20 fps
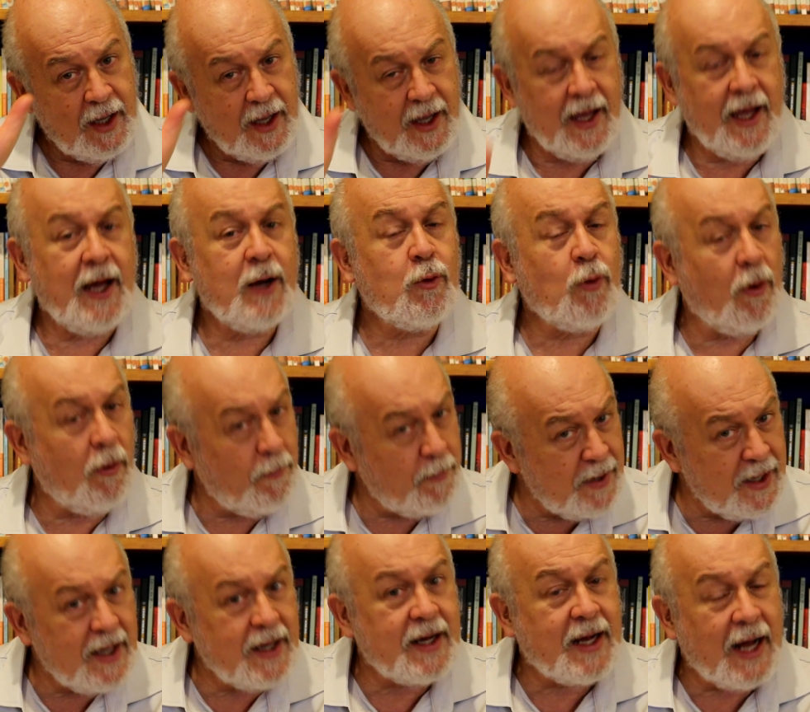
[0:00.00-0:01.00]
É
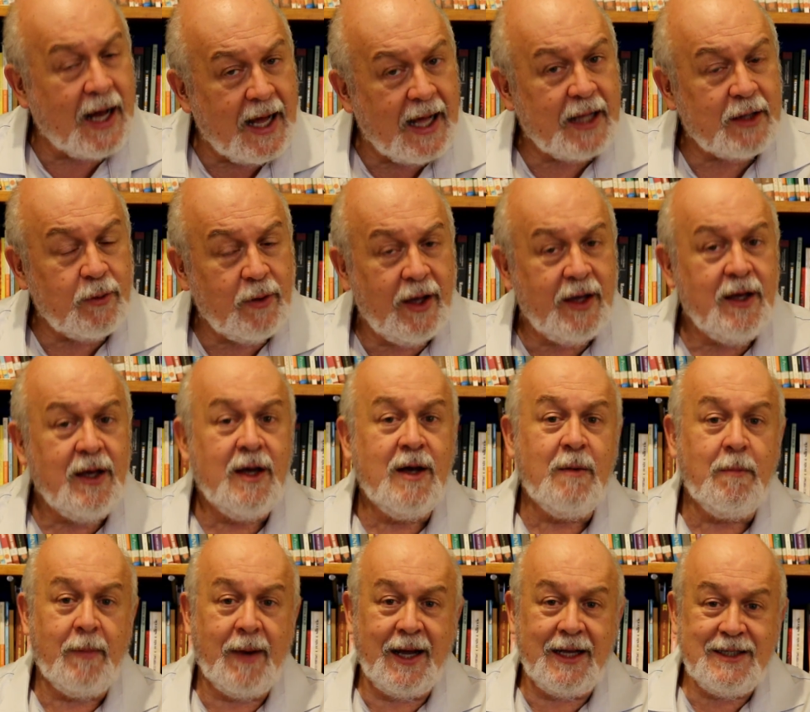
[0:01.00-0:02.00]
complicado, hein?
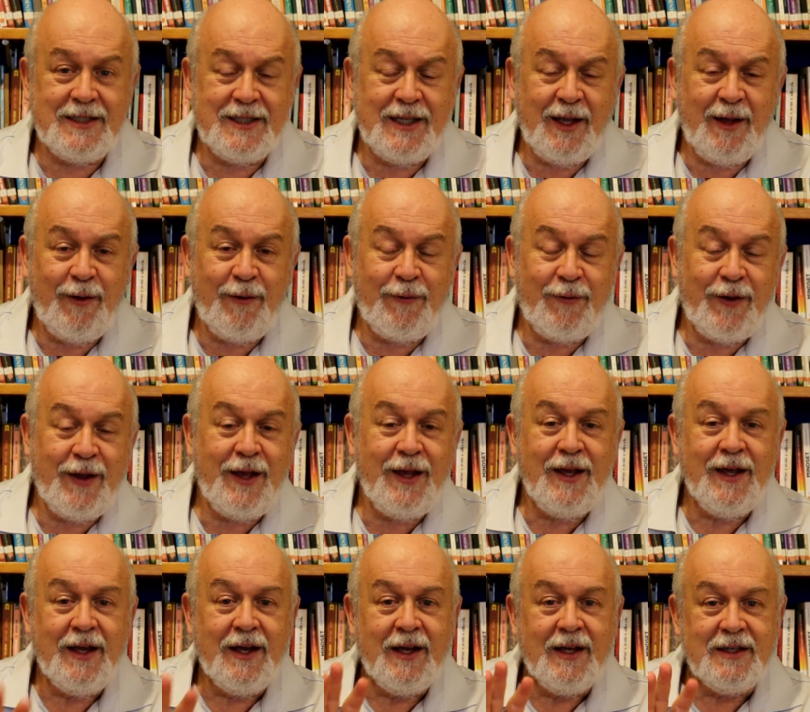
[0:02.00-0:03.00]
Mas
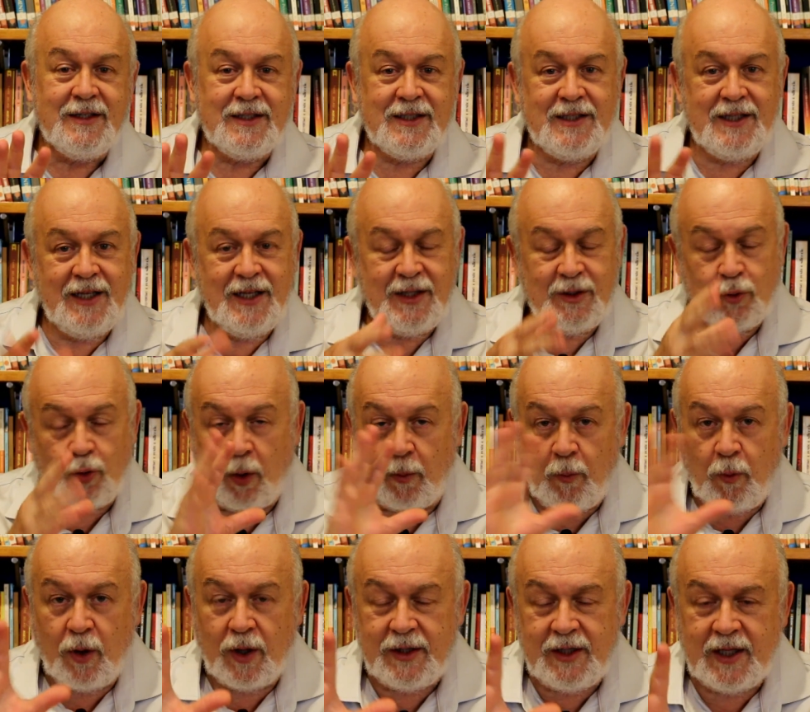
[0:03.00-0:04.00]
enfim, se
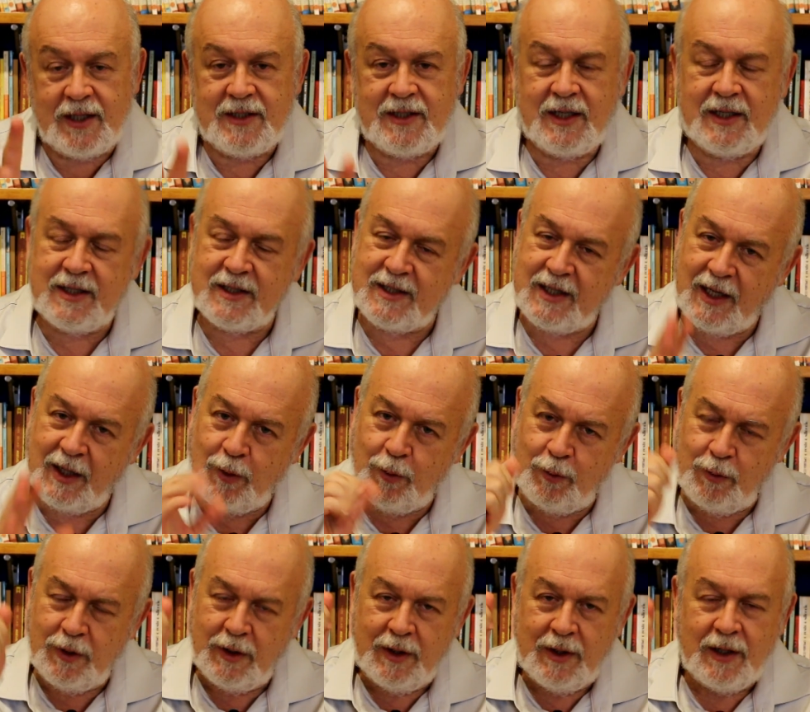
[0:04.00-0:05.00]
tomou a
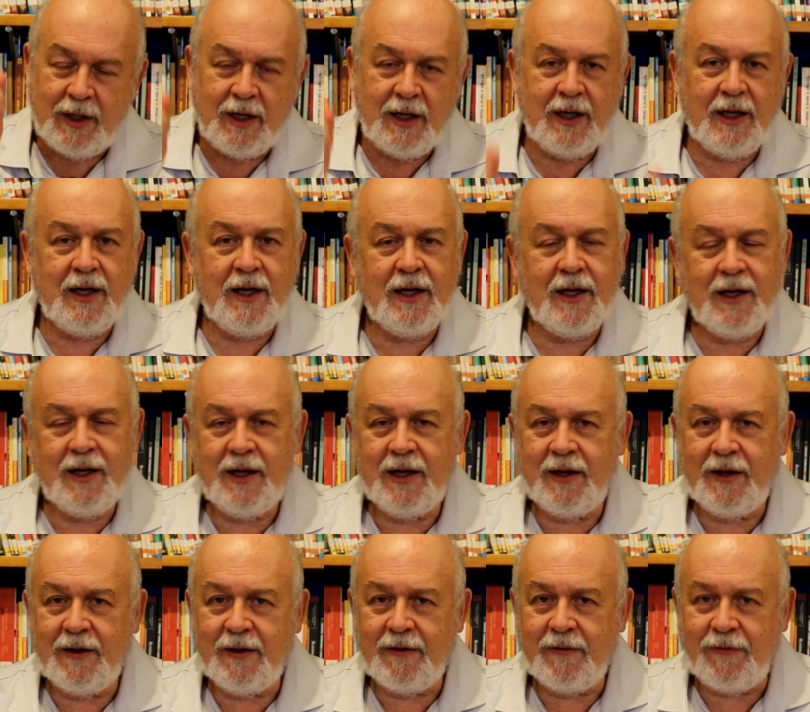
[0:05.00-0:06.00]
decisão,
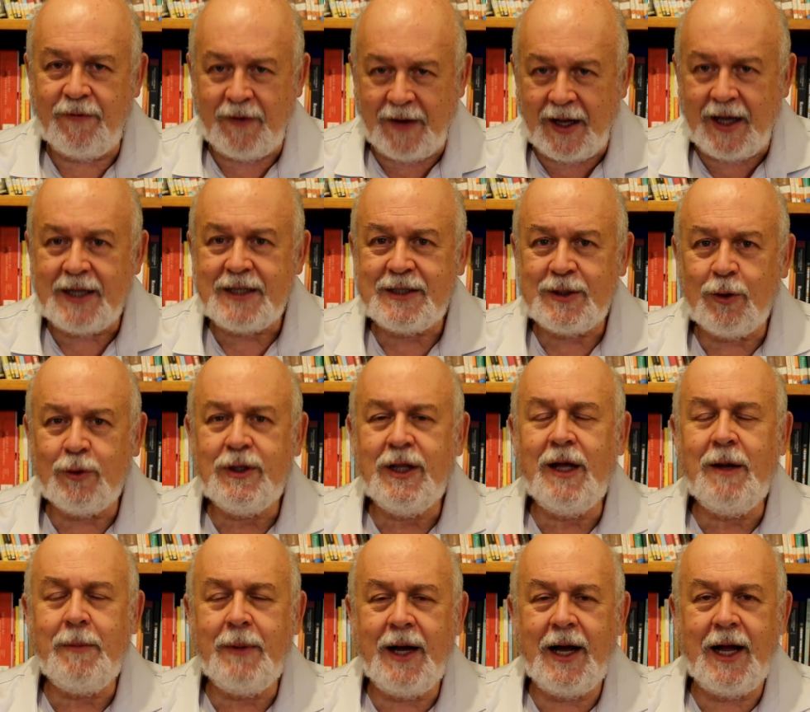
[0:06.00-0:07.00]
Uh, faça o
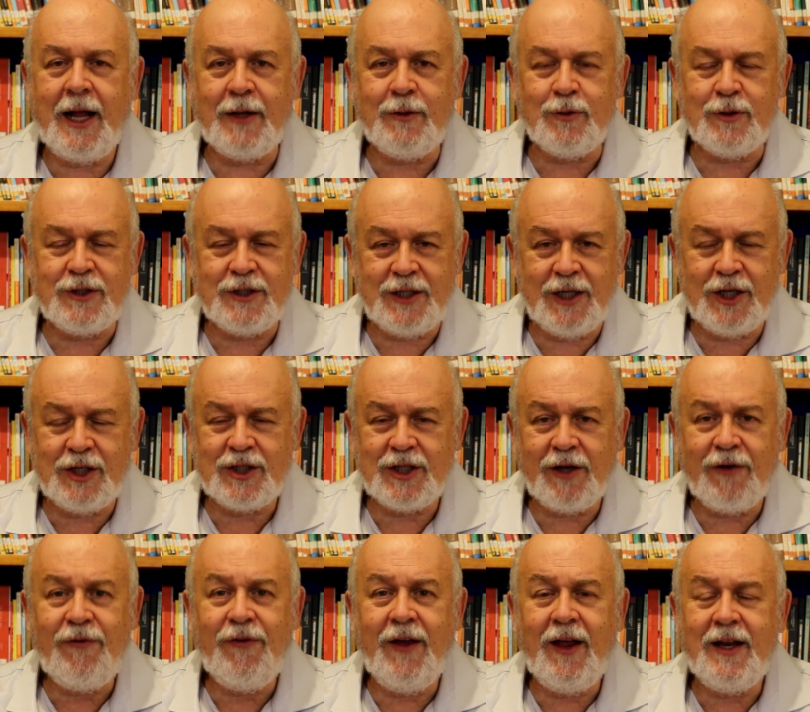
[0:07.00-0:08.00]
trabalho,
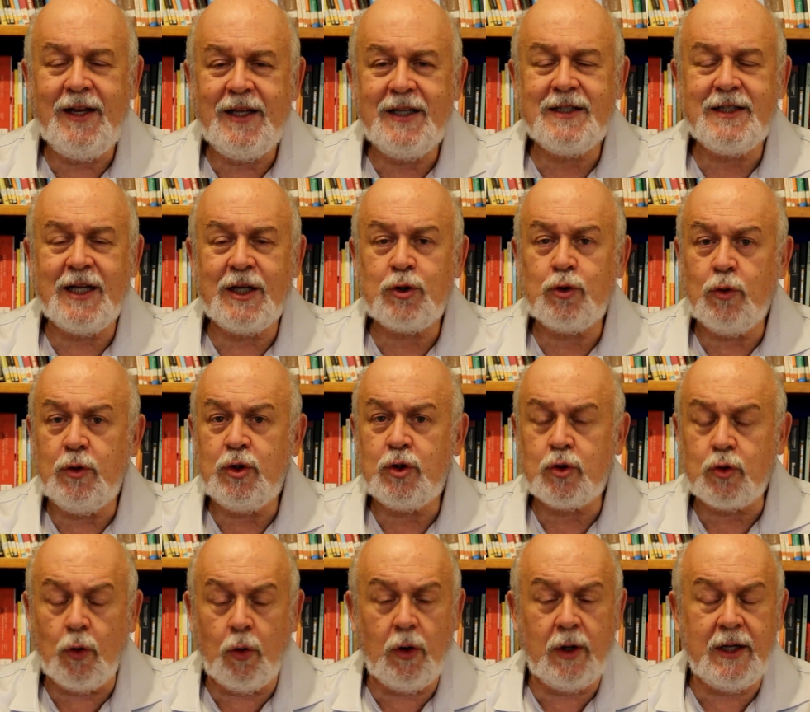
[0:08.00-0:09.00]
seja feliz na sua
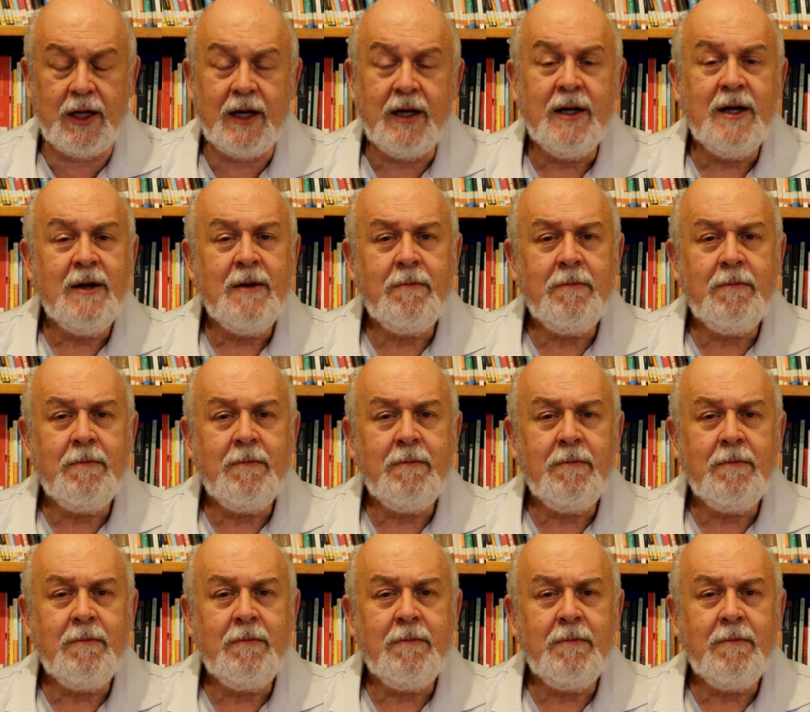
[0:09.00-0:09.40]
escolha.